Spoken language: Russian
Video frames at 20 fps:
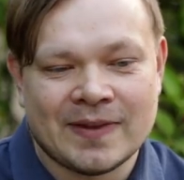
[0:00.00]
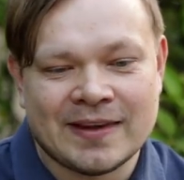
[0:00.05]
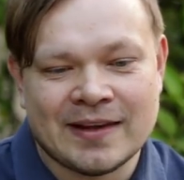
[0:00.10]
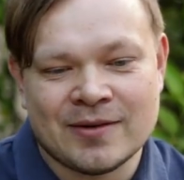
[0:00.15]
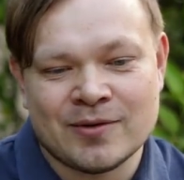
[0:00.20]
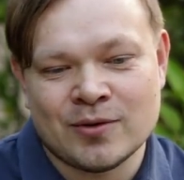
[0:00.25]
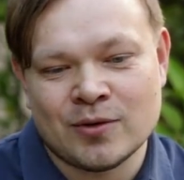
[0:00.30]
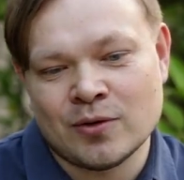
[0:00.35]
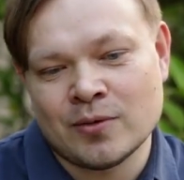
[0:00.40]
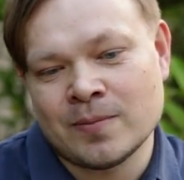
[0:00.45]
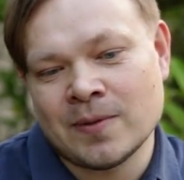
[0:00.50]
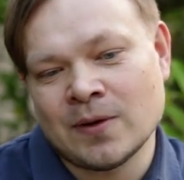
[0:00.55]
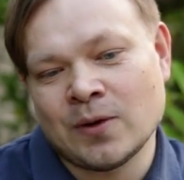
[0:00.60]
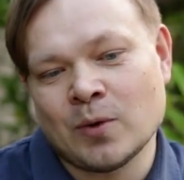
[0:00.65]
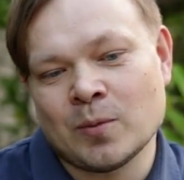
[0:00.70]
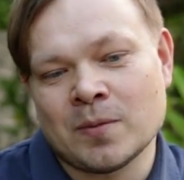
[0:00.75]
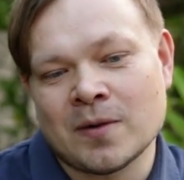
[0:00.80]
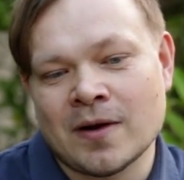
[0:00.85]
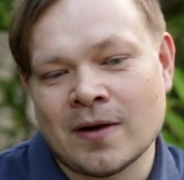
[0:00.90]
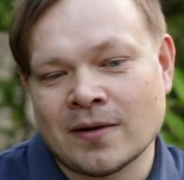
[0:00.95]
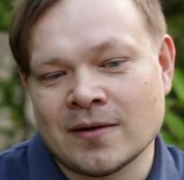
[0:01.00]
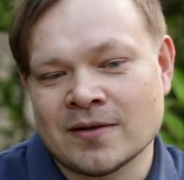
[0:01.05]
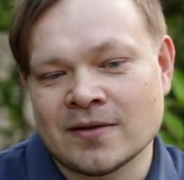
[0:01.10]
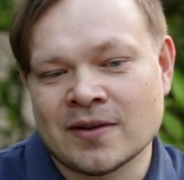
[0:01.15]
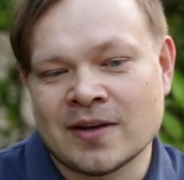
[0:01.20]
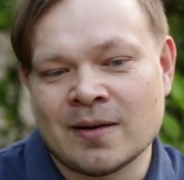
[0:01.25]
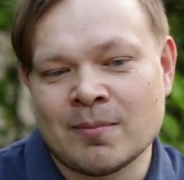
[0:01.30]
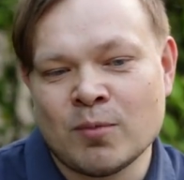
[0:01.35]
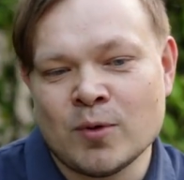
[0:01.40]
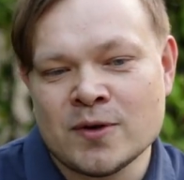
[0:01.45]
Вот, но потом как-то
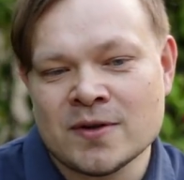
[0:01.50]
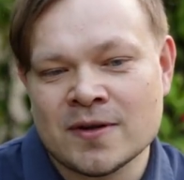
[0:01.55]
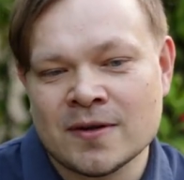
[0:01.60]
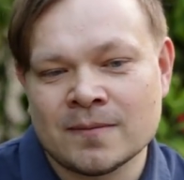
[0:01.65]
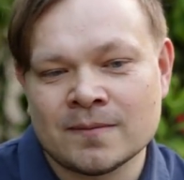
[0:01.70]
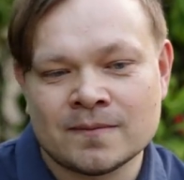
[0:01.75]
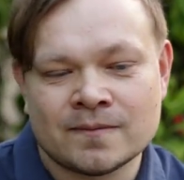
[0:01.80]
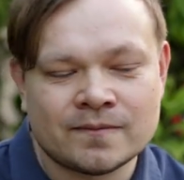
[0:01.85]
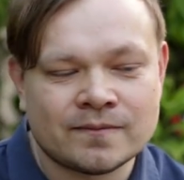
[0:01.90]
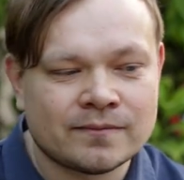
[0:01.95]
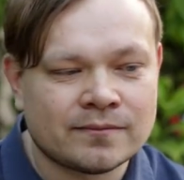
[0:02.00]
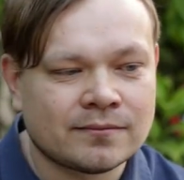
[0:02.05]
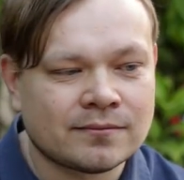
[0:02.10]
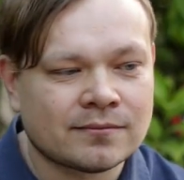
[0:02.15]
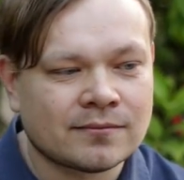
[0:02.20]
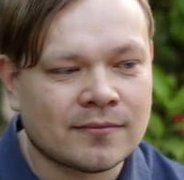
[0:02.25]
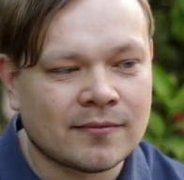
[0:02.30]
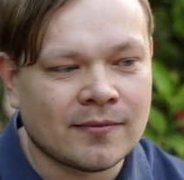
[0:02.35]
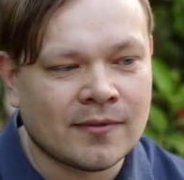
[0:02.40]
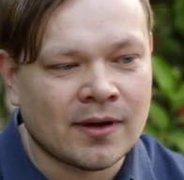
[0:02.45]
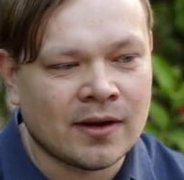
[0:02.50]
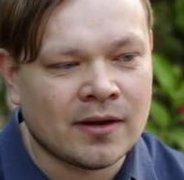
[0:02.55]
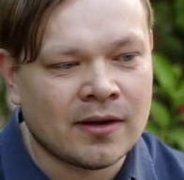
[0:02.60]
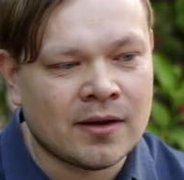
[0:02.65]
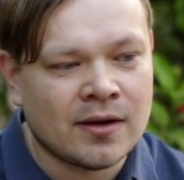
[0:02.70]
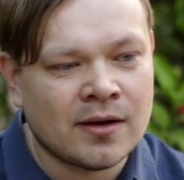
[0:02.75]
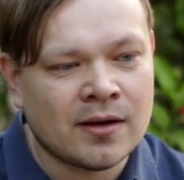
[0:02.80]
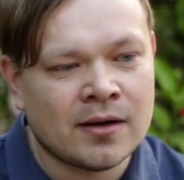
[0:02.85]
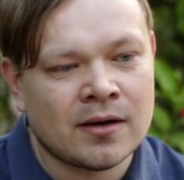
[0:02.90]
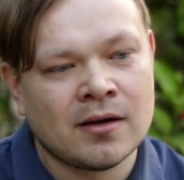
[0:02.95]
на работе
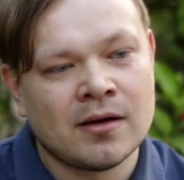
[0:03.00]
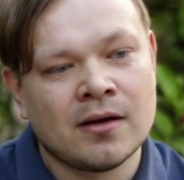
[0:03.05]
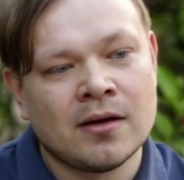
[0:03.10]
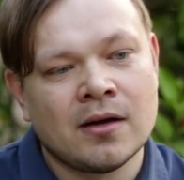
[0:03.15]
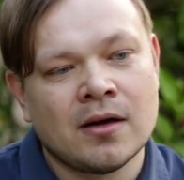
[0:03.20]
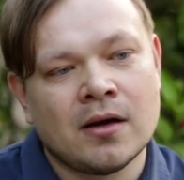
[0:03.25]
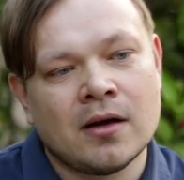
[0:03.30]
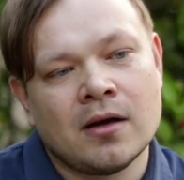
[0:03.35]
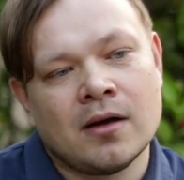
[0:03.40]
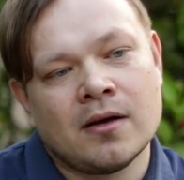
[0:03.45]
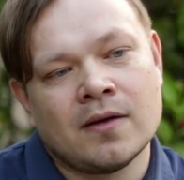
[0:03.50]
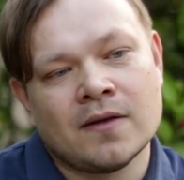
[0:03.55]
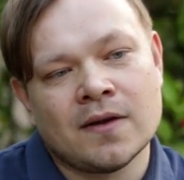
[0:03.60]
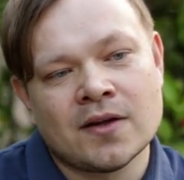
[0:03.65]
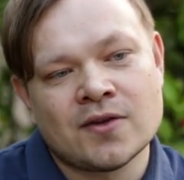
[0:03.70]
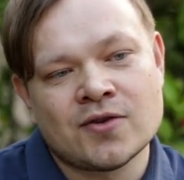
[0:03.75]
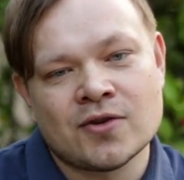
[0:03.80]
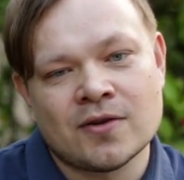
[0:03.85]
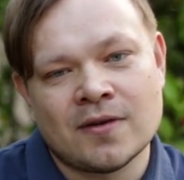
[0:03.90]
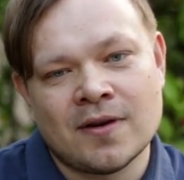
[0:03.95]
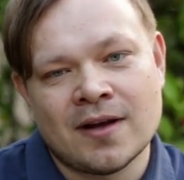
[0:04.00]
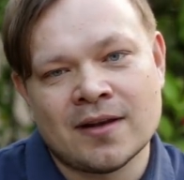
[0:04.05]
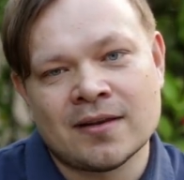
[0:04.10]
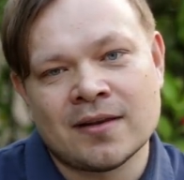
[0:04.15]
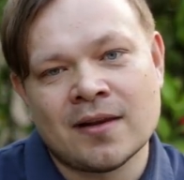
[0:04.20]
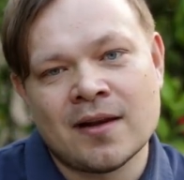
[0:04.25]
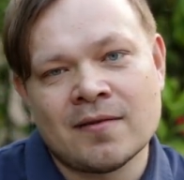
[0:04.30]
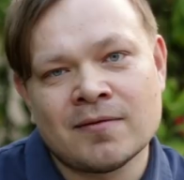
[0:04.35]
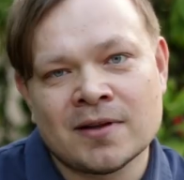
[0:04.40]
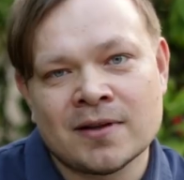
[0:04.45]
я начал
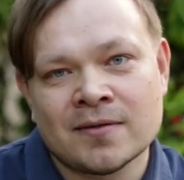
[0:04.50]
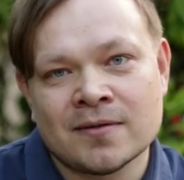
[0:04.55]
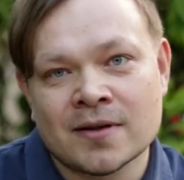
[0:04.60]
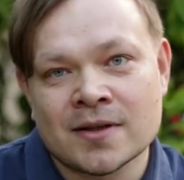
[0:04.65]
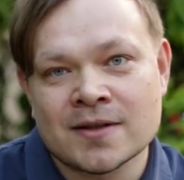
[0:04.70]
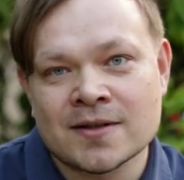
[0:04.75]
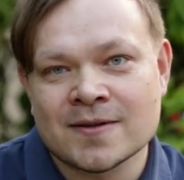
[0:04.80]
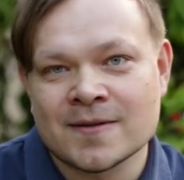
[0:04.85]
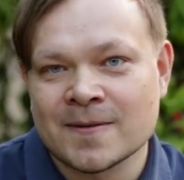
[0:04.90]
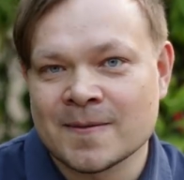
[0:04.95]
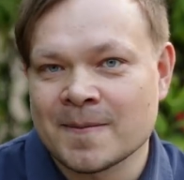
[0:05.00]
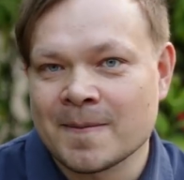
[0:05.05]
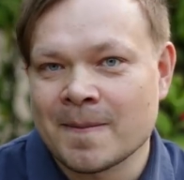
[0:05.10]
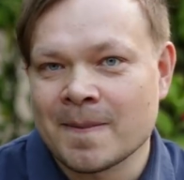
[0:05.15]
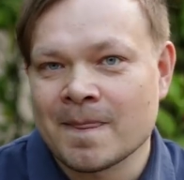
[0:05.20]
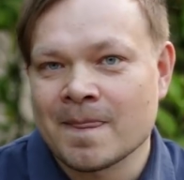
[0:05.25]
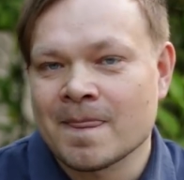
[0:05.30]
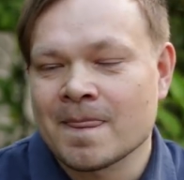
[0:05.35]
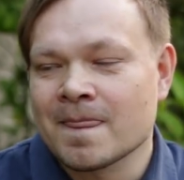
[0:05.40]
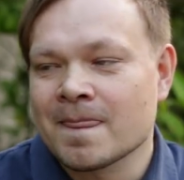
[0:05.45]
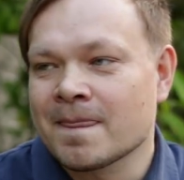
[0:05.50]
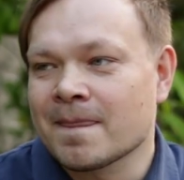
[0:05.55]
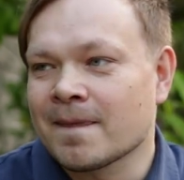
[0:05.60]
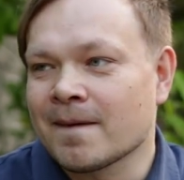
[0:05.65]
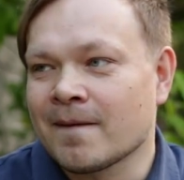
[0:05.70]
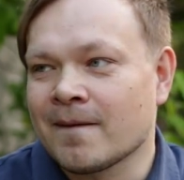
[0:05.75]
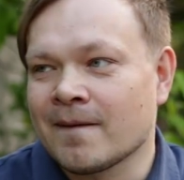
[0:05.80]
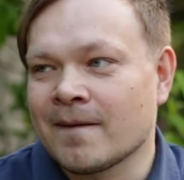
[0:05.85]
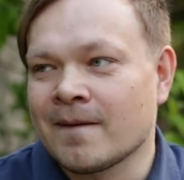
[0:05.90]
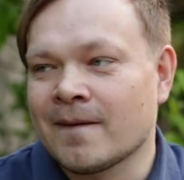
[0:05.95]
отлавливать
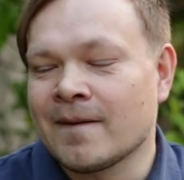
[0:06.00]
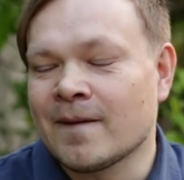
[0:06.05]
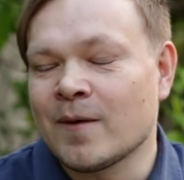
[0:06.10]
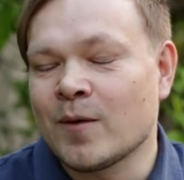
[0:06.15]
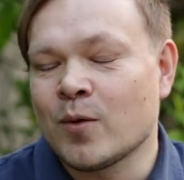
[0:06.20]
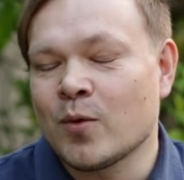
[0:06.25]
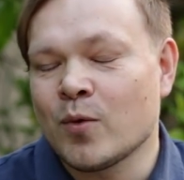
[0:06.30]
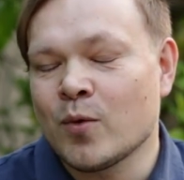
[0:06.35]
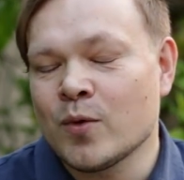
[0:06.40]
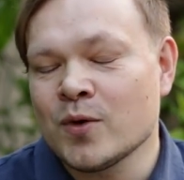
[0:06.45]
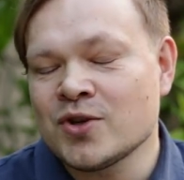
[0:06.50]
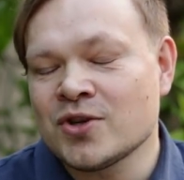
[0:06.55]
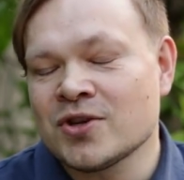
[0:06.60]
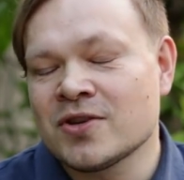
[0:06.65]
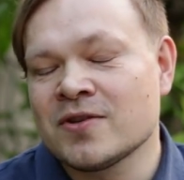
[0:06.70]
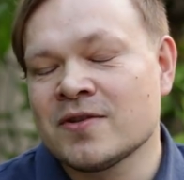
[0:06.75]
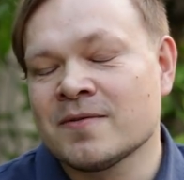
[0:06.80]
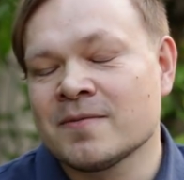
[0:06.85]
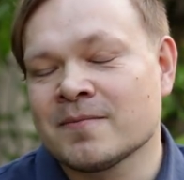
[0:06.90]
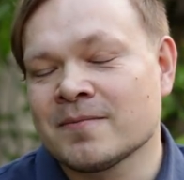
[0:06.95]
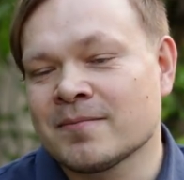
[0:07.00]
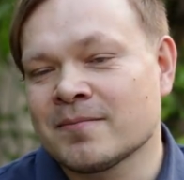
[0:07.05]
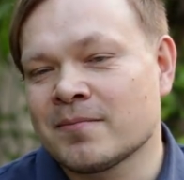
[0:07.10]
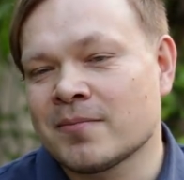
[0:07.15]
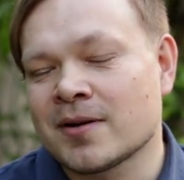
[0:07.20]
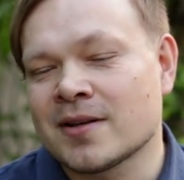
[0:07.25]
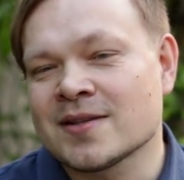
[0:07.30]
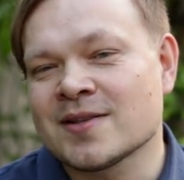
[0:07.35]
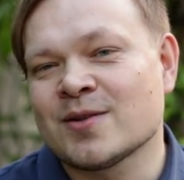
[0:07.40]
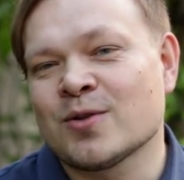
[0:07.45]
а, очень
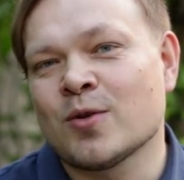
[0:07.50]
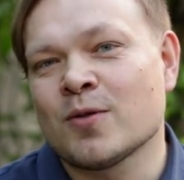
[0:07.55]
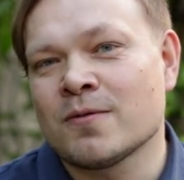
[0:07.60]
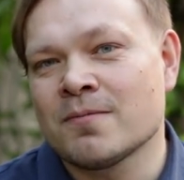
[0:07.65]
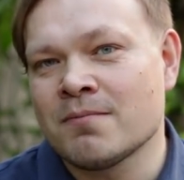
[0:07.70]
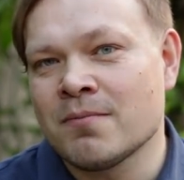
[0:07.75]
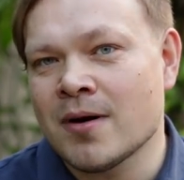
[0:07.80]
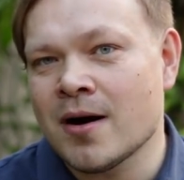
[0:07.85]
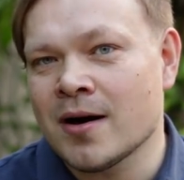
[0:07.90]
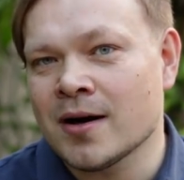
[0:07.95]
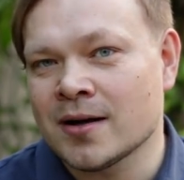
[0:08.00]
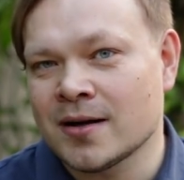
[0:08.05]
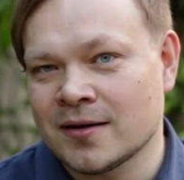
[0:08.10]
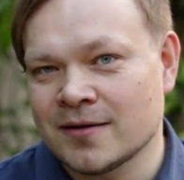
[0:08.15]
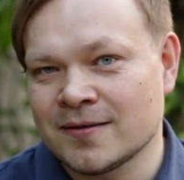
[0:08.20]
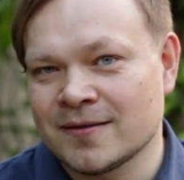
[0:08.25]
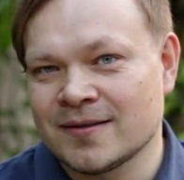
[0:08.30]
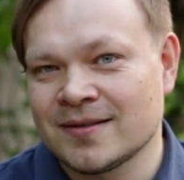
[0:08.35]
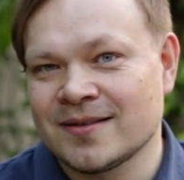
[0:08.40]
простой баг.